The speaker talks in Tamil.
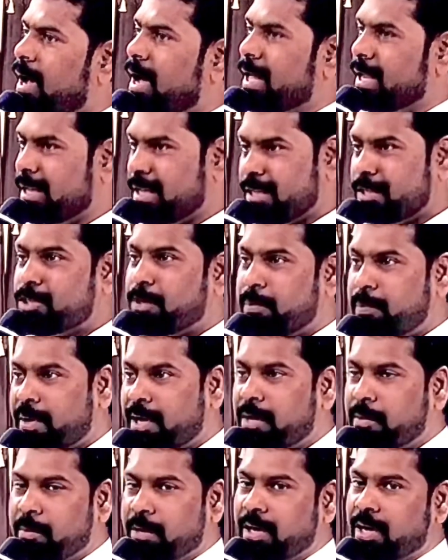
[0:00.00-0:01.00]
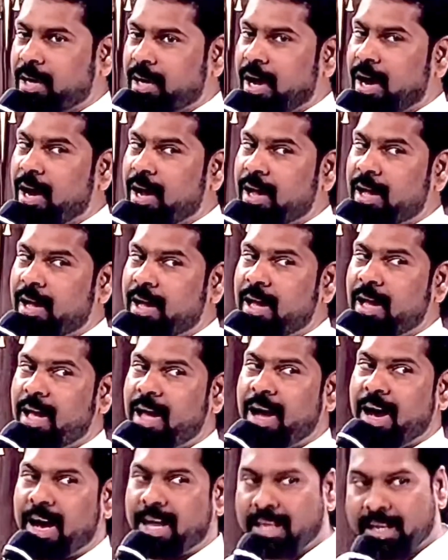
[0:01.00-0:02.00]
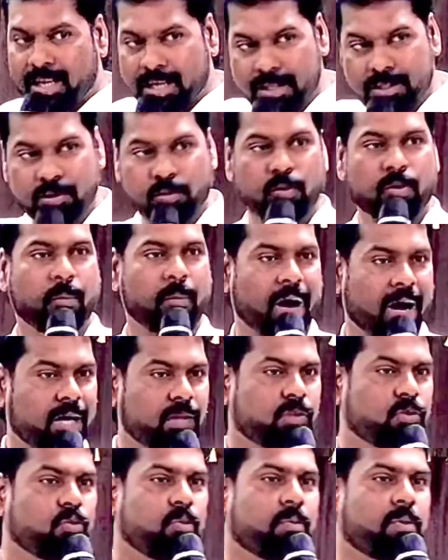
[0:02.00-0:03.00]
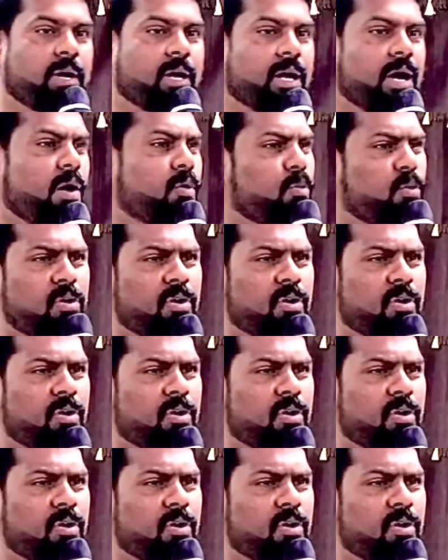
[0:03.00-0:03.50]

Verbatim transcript: அதில் ஏதாச்சும் பெருமை இருக்கா அதில் ஏதாச்சும் ஒரு மகத்துவம் இருக்கா